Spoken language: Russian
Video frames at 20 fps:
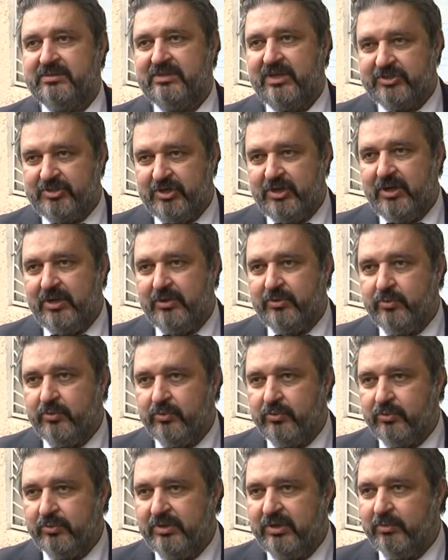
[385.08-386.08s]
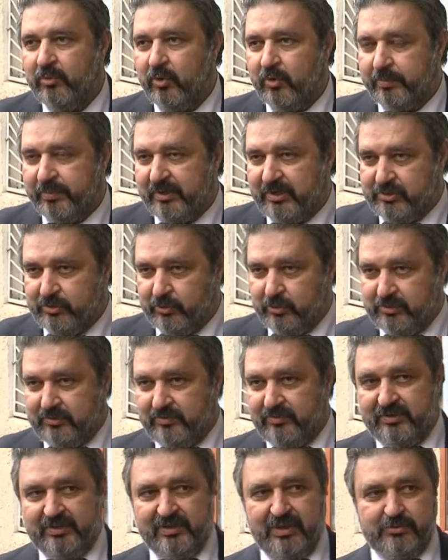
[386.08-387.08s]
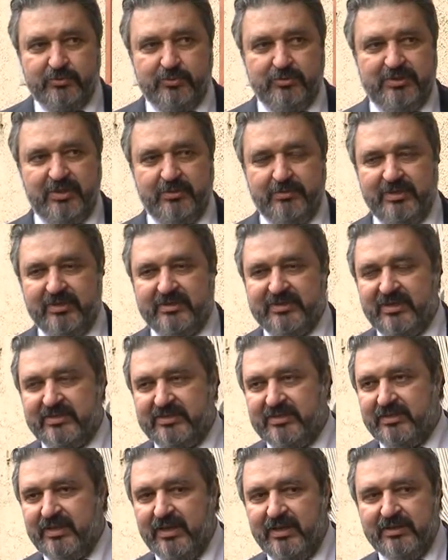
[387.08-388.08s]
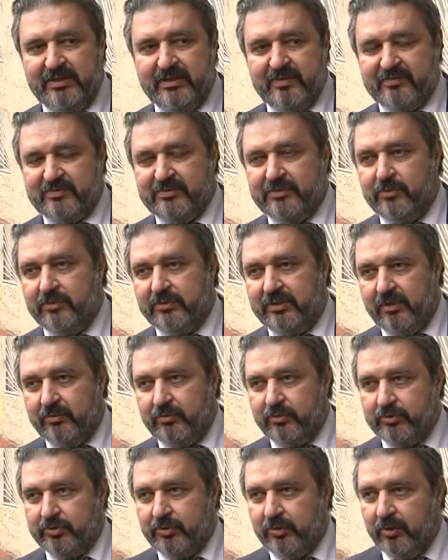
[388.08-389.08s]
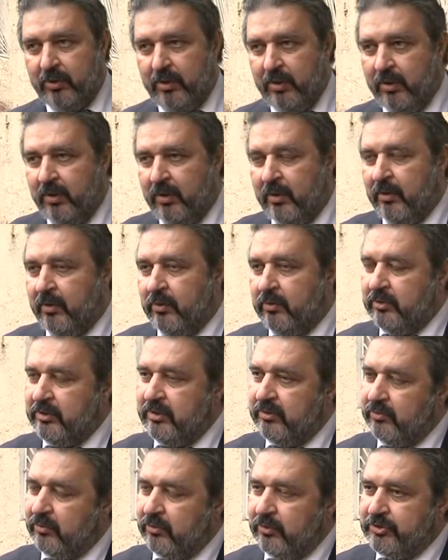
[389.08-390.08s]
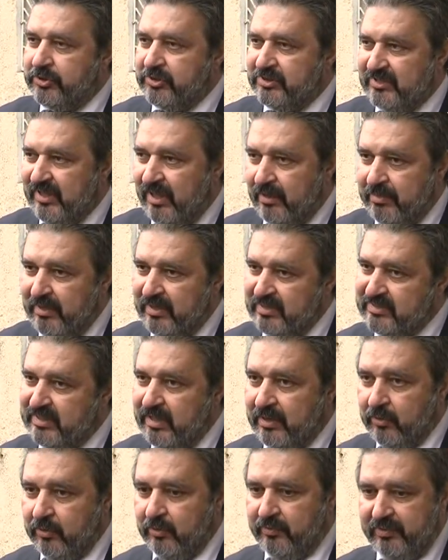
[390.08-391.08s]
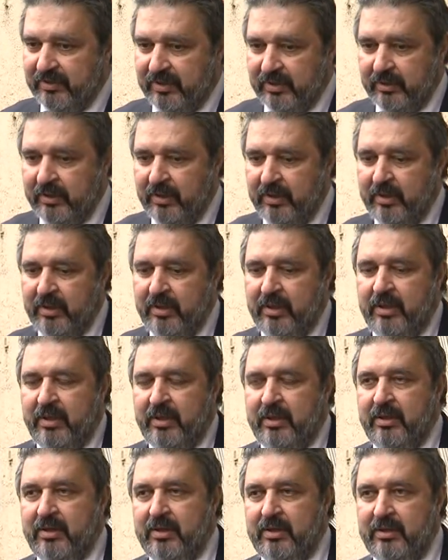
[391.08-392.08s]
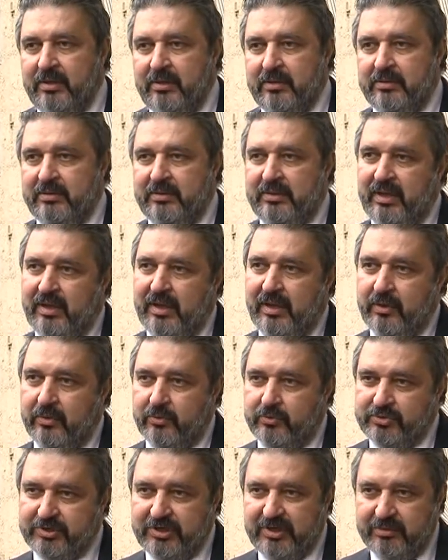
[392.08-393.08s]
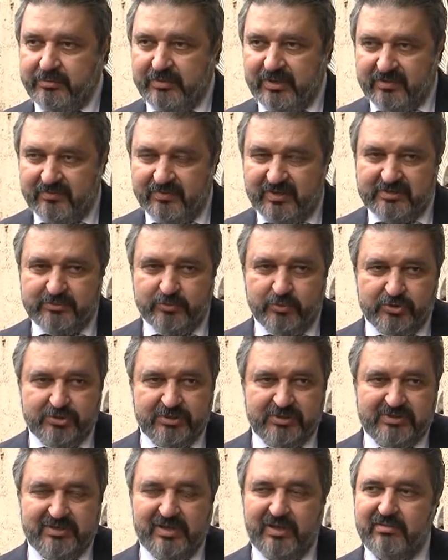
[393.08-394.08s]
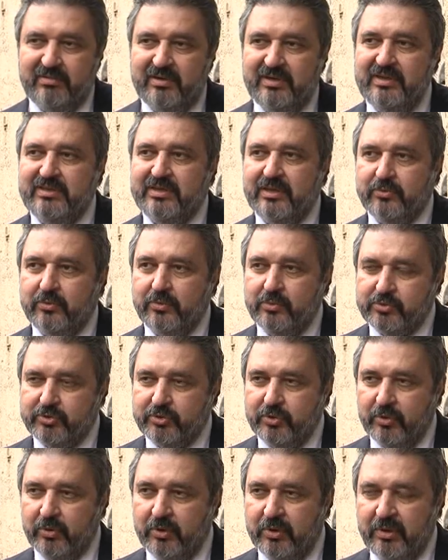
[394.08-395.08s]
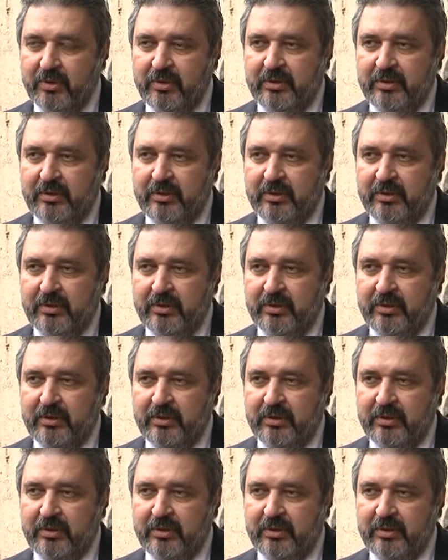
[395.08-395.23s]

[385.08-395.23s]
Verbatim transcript: к сожалению, не мог присутствовать на судебных заседаниях в силу того, что у него очень слабое здоровье. Э, я уже имел возможность говорить о том, что,